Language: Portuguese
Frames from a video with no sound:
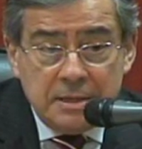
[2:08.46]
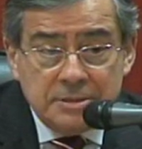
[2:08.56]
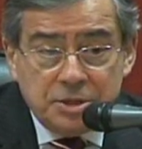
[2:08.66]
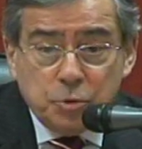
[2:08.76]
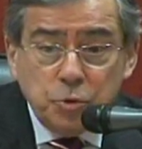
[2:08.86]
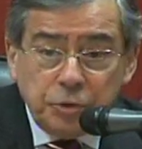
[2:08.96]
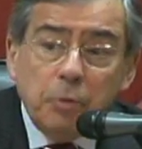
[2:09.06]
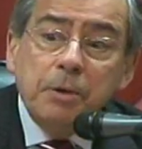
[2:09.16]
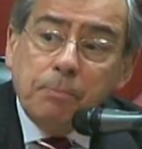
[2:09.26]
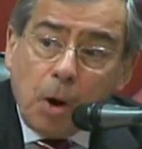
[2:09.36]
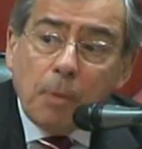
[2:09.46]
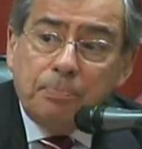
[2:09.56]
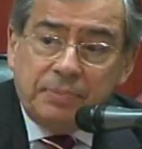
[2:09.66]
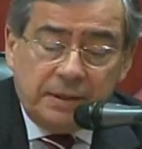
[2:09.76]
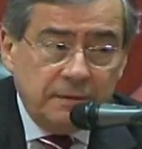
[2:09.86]
Segundo é o
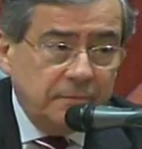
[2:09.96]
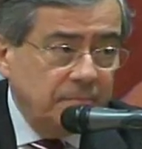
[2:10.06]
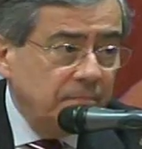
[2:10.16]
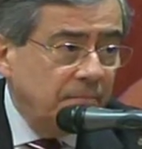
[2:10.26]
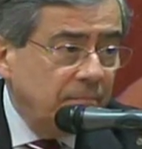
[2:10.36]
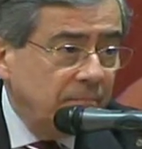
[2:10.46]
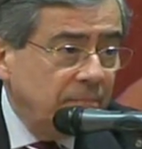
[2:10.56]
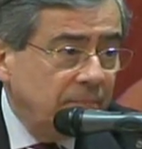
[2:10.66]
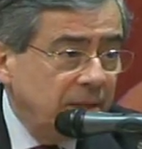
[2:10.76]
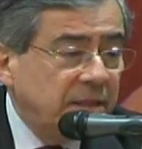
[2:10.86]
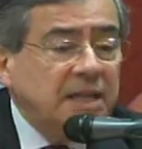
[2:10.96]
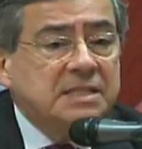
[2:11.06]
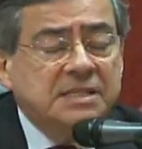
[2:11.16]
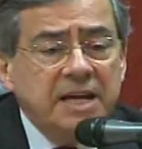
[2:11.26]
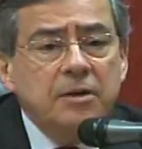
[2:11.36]
Ibope. E
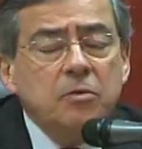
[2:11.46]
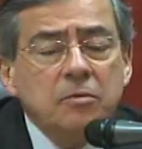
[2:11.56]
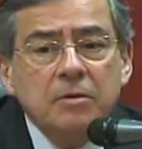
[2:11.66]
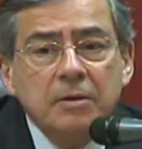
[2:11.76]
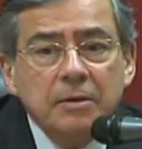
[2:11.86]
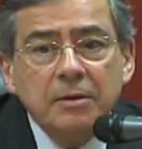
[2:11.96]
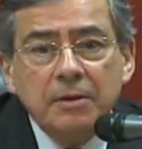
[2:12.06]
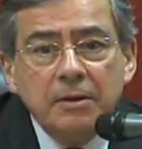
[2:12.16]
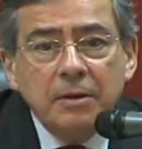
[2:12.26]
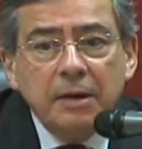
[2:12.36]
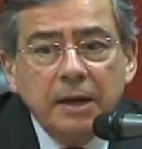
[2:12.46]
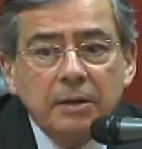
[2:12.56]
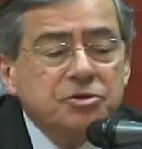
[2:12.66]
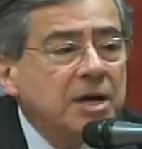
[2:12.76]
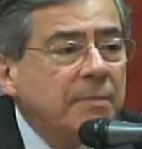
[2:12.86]
terceiro
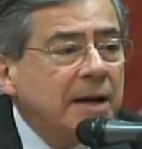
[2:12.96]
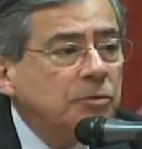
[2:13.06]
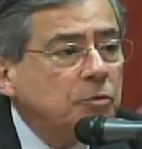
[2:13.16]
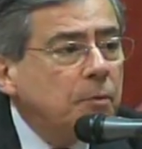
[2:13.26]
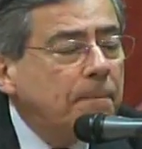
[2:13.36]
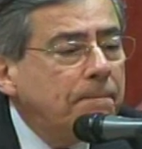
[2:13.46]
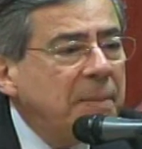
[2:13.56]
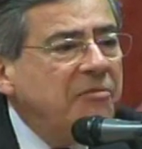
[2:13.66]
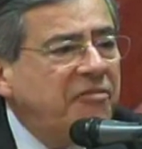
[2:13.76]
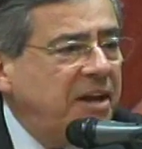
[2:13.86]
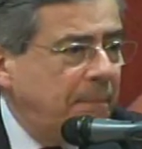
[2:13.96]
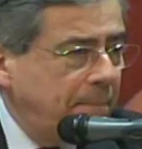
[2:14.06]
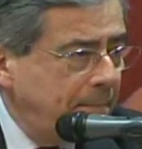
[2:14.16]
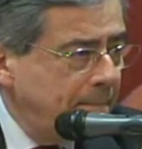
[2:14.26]
é o chamado BV,